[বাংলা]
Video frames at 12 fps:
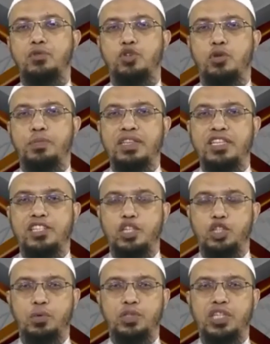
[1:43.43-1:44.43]
মুসলমানদের
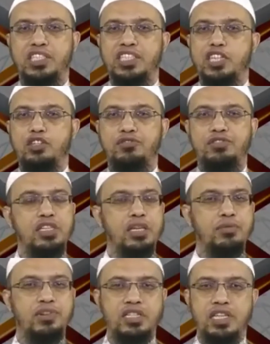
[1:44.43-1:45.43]
যে সমস্যা সেটি আসলে
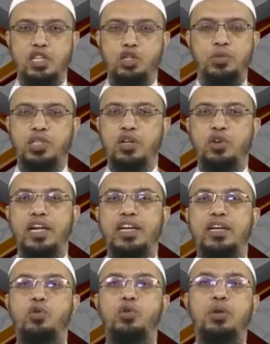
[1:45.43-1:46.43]
ফিলিস্তিনের সমস্যা নয়
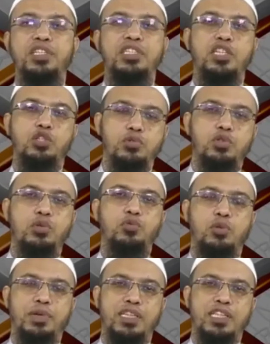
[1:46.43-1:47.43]
এটা গোটা বিশ্বের সমস্ত
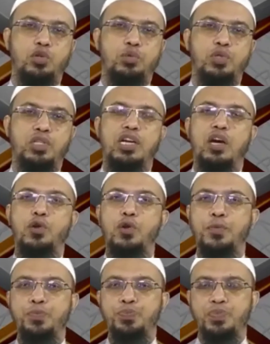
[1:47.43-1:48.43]
মুসলমানদের সমস্যা
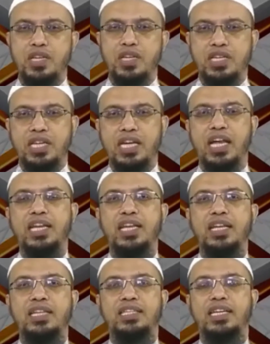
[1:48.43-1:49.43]
কারণ সেখানে
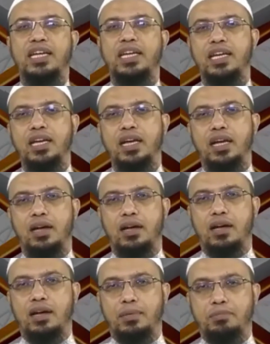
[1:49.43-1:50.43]
যে
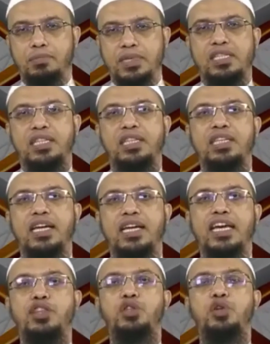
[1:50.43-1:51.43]
মসজিদকে
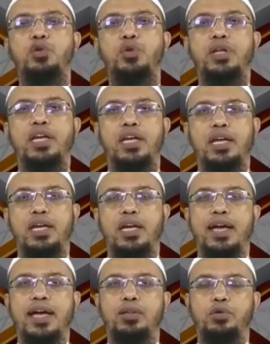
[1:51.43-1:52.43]
কেন্দ্র করে
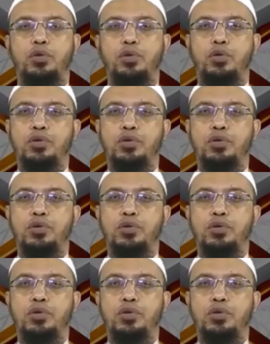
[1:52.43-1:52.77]
এত